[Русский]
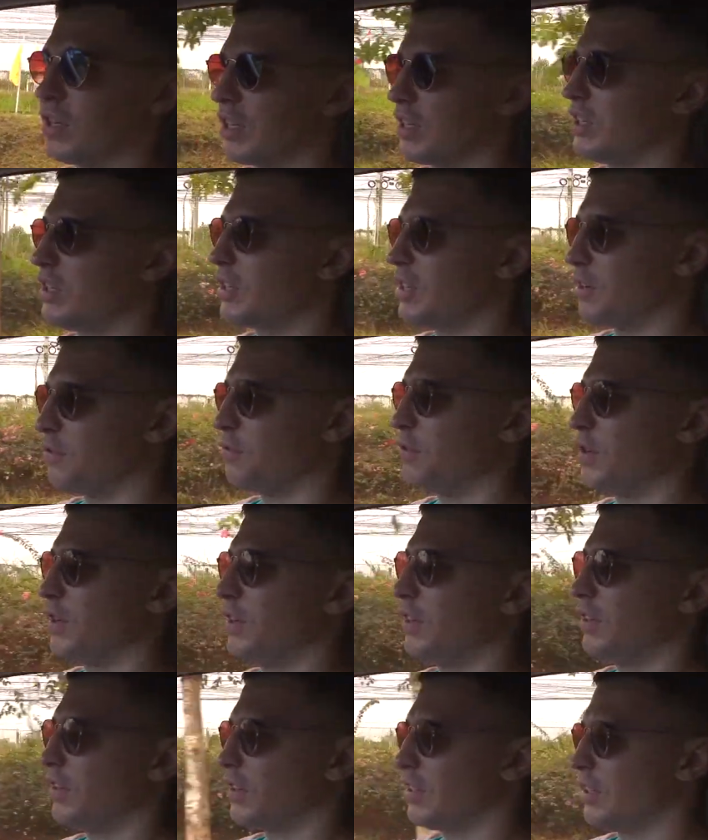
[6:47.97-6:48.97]
какие
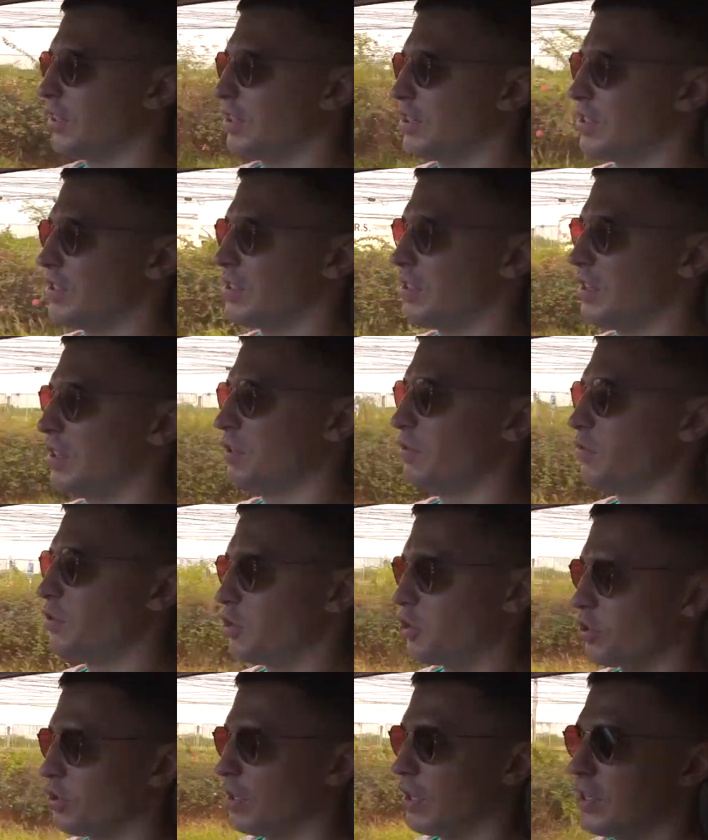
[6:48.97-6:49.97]
кафе, какие рестораны вы
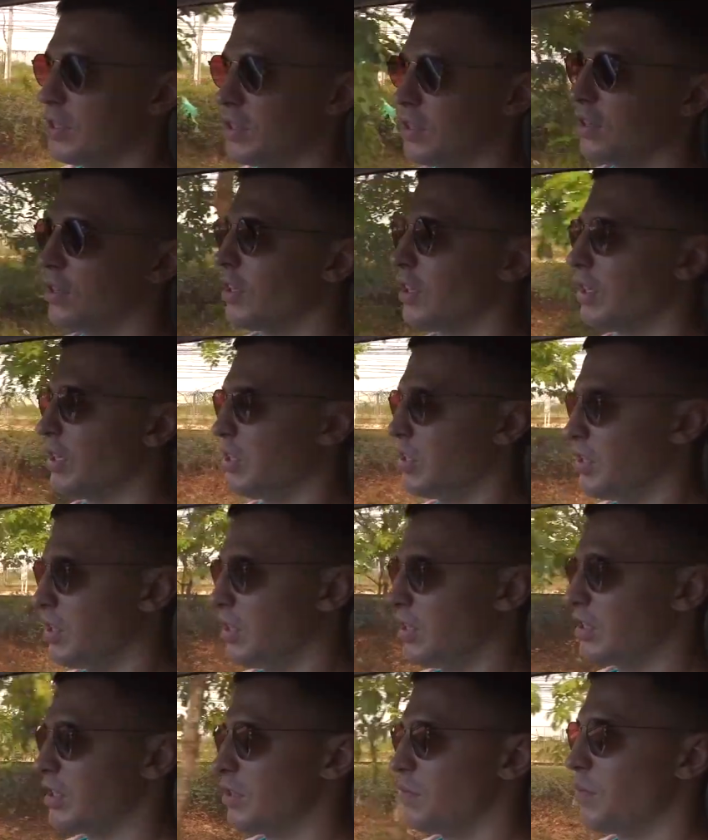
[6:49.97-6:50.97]
считаете
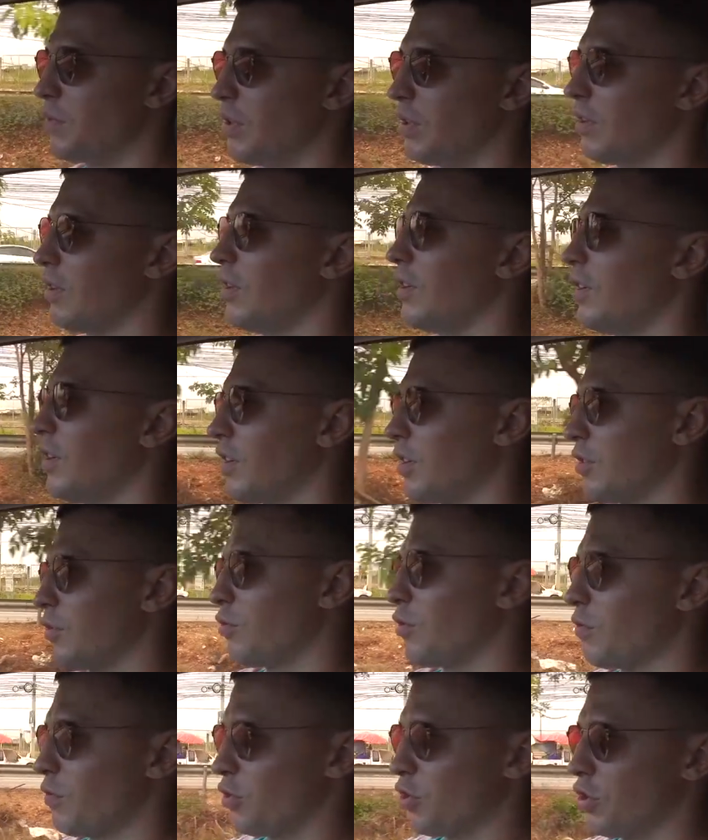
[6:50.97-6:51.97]
интересными,
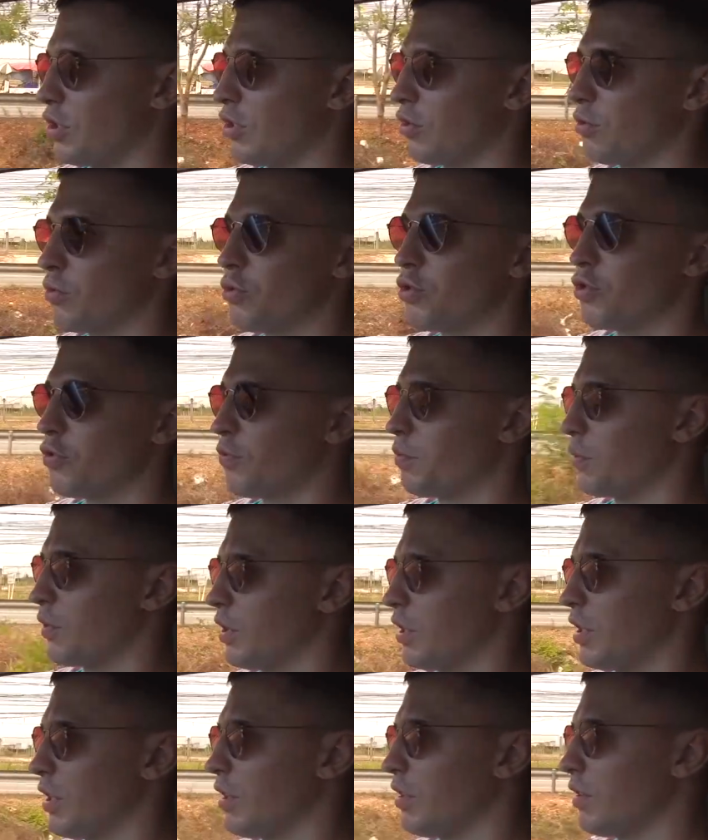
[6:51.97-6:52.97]
которые вы считаете лучше в
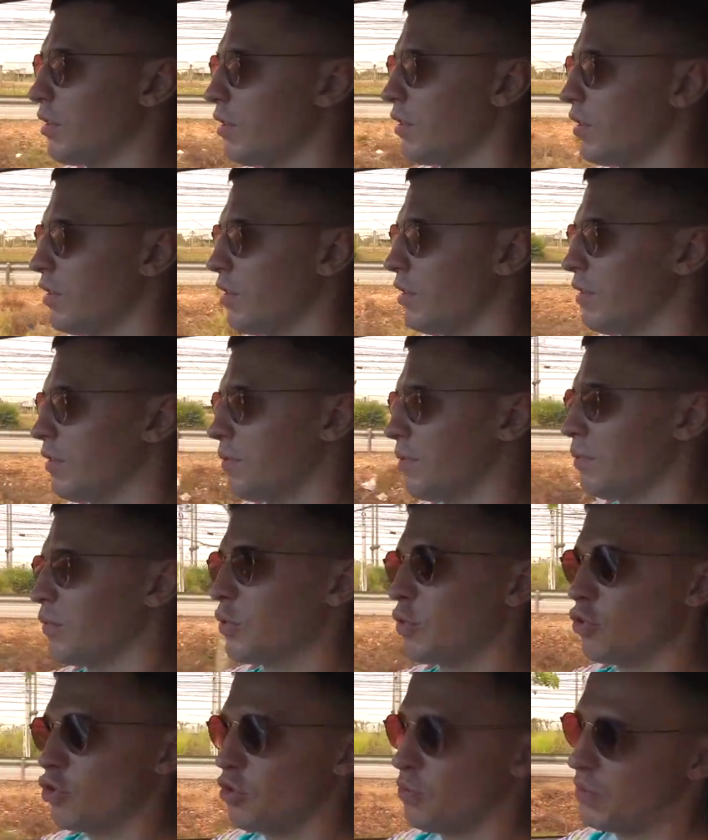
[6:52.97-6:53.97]
Паттайе.
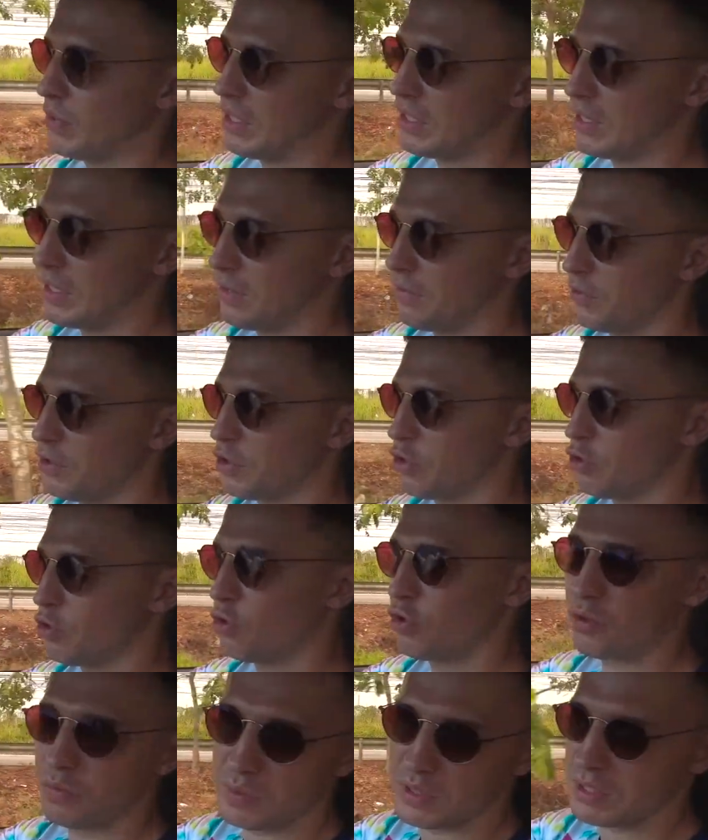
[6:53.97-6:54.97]
Мы тоже обязательно в них
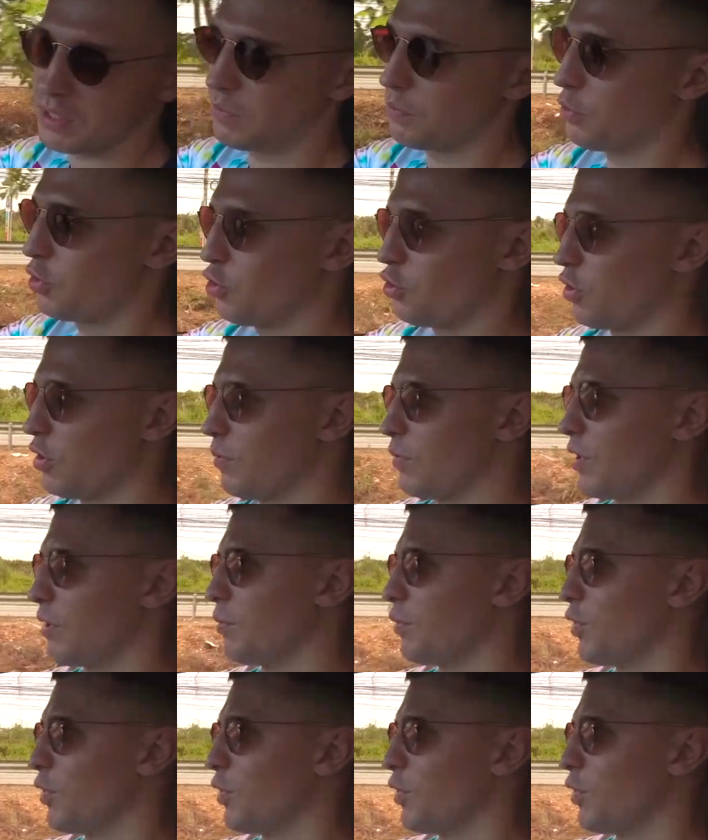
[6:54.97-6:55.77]
сходим, если мы еще там не